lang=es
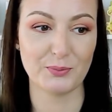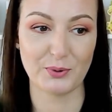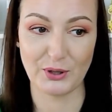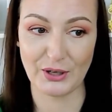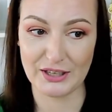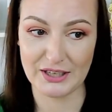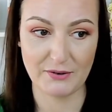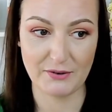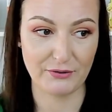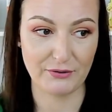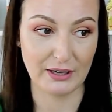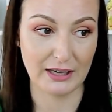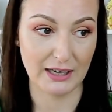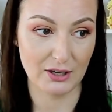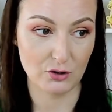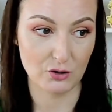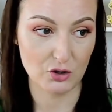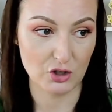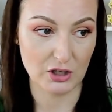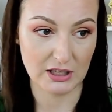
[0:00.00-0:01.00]
porque
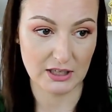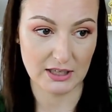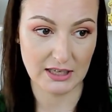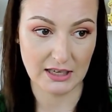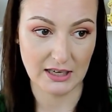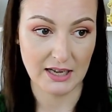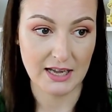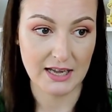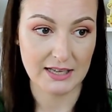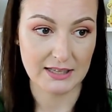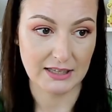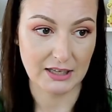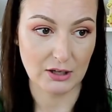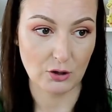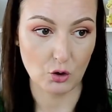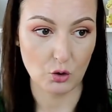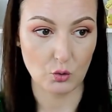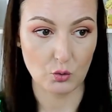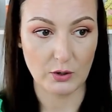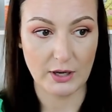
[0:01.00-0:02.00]
fijaros, si es que
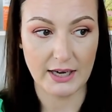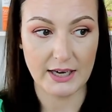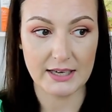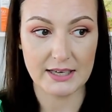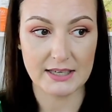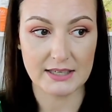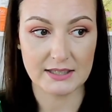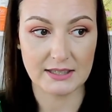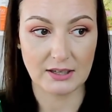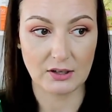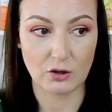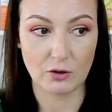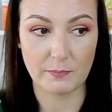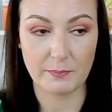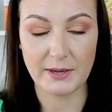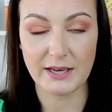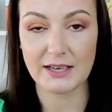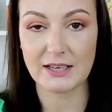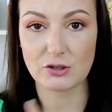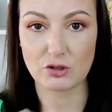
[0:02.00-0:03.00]
tengo lunares, tengo
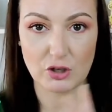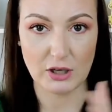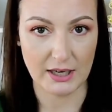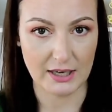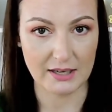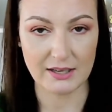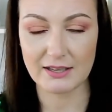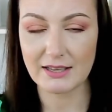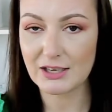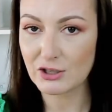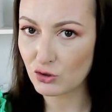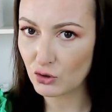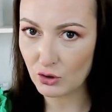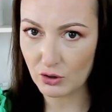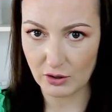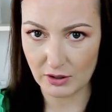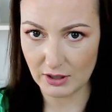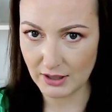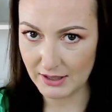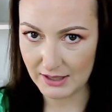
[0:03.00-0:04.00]
pecas, o sea, esto
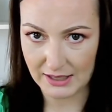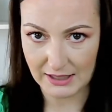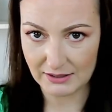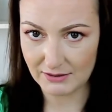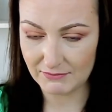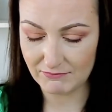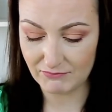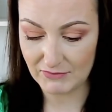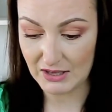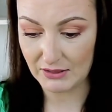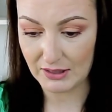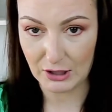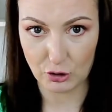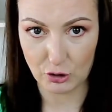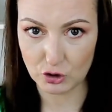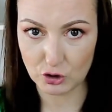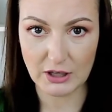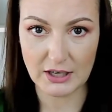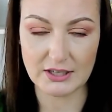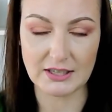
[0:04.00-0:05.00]
es desde
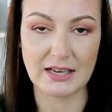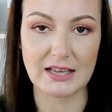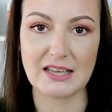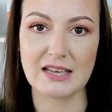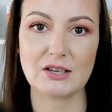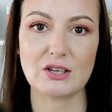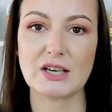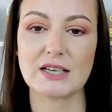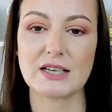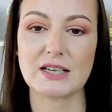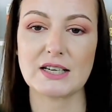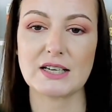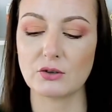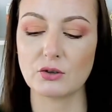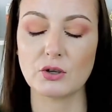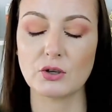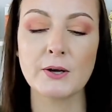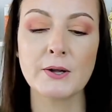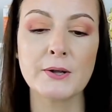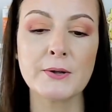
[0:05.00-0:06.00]
los tres años las
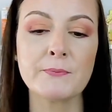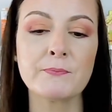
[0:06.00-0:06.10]
tengo.